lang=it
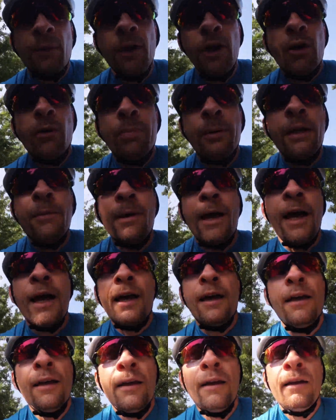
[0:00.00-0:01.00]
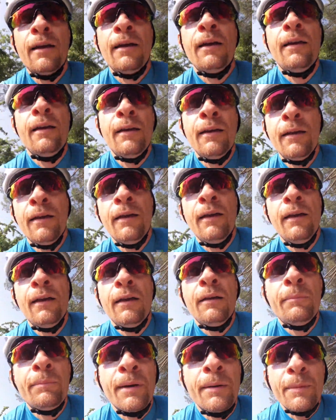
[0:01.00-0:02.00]
quello prima,
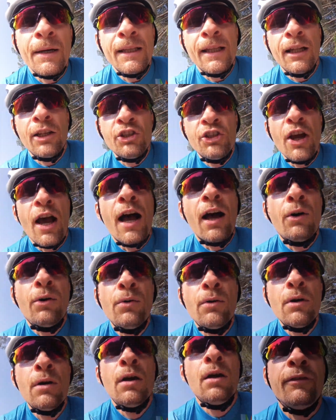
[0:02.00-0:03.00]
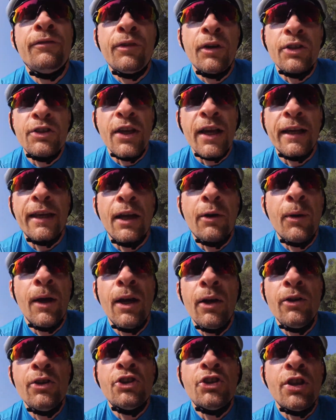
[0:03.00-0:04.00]
prima del Giao e forse anche
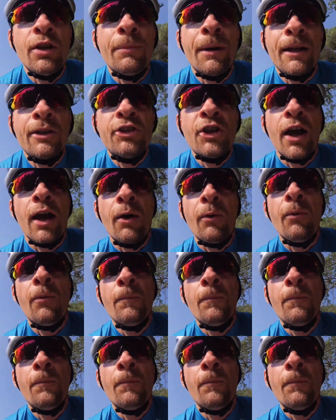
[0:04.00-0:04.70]
quello in cima al Giao,